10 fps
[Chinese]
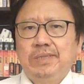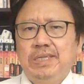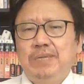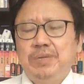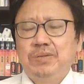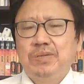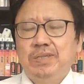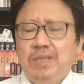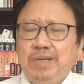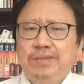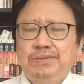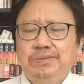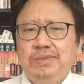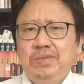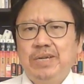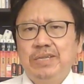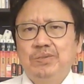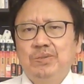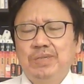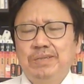习近平说：“好，就按你
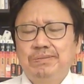说的，